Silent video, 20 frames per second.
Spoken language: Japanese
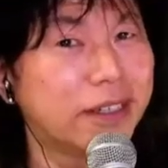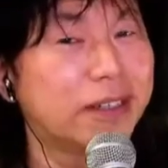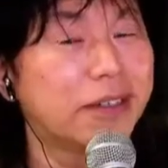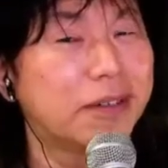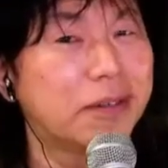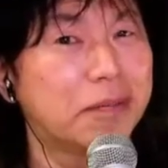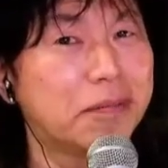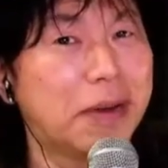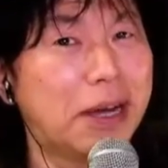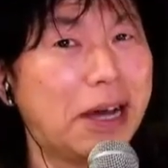
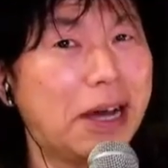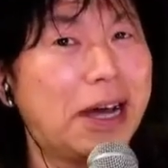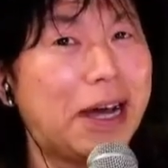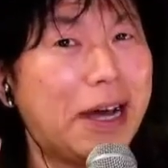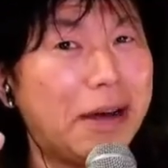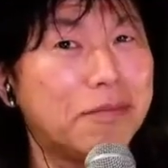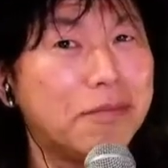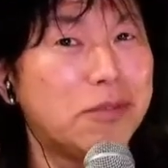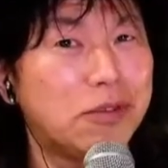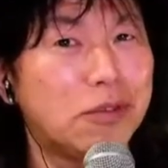まあ、
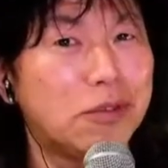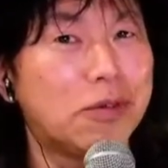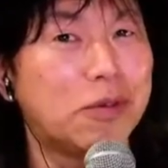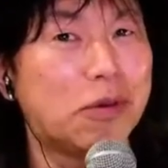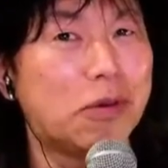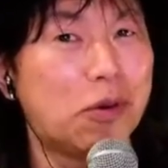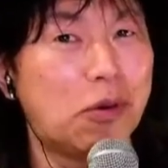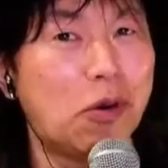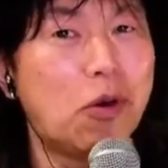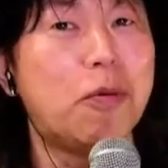半分
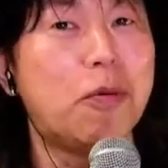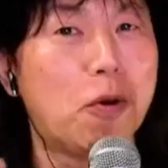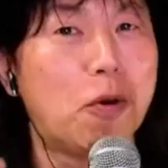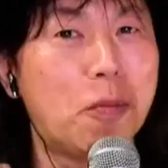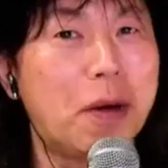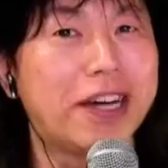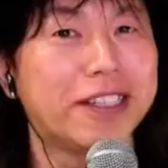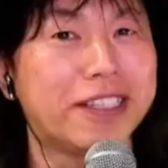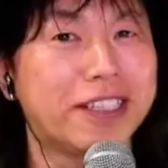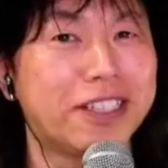ほぼお
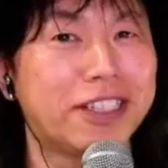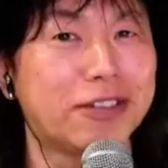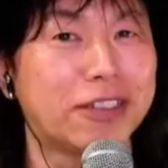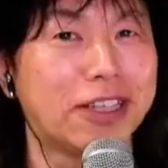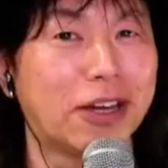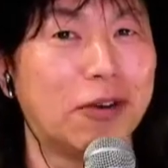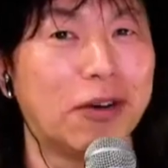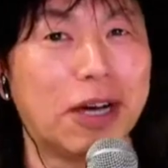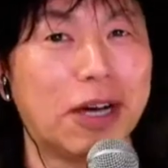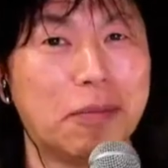任せしてくれた
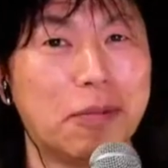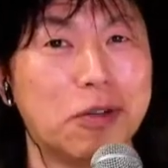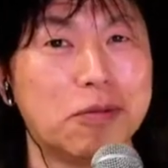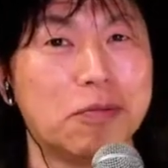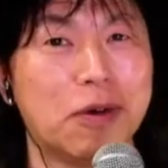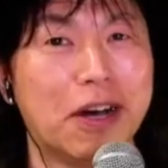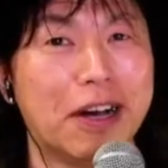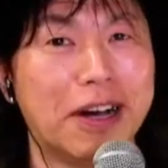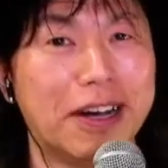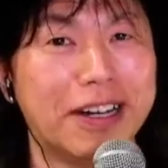方が僕
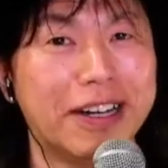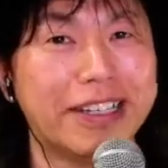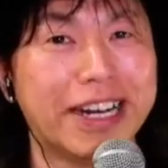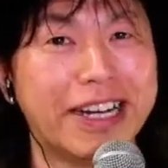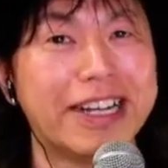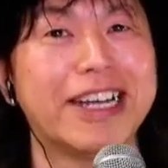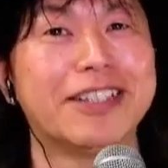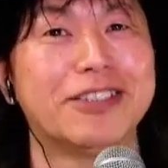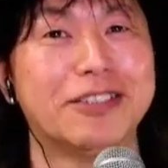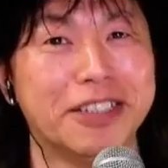もやり
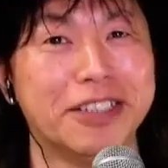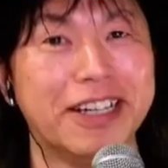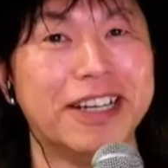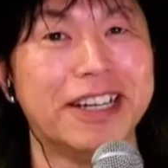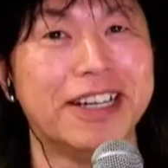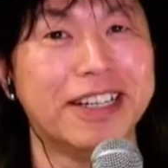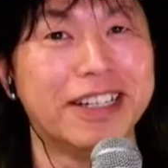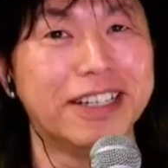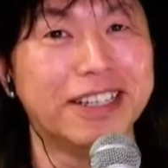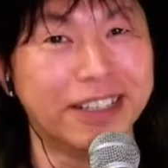やすい。
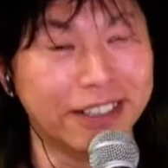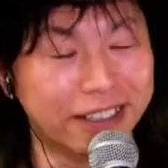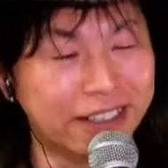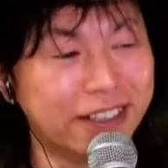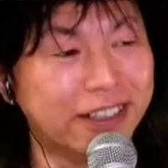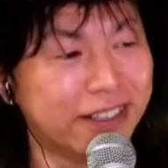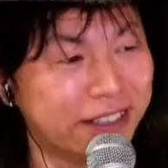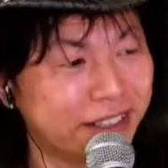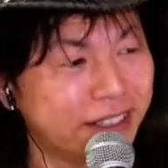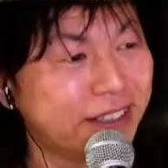う
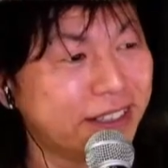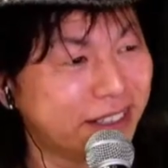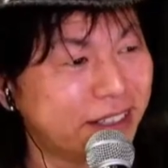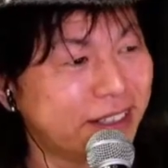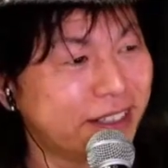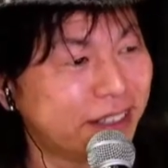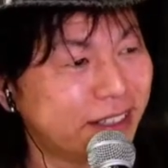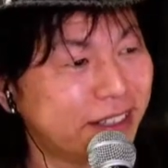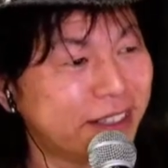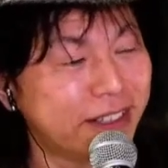ん。
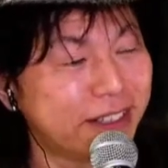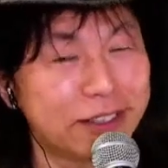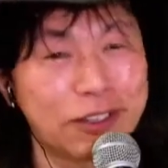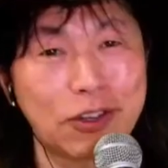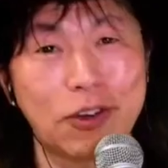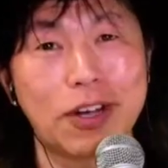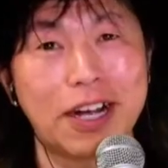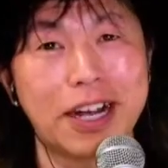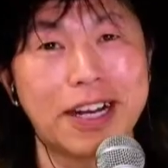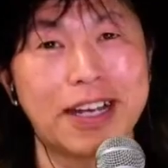そ
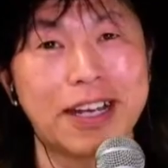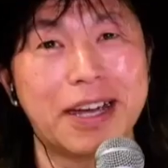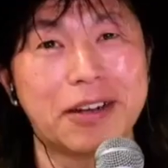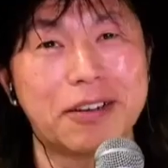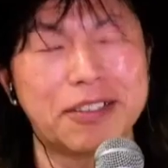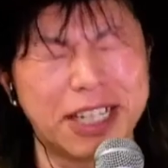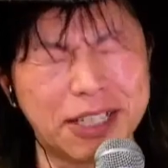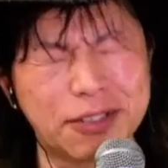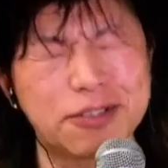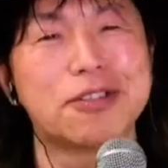の代わり、あの、
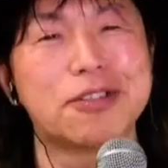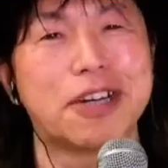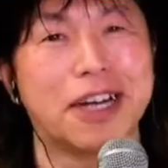ちゃんとするから。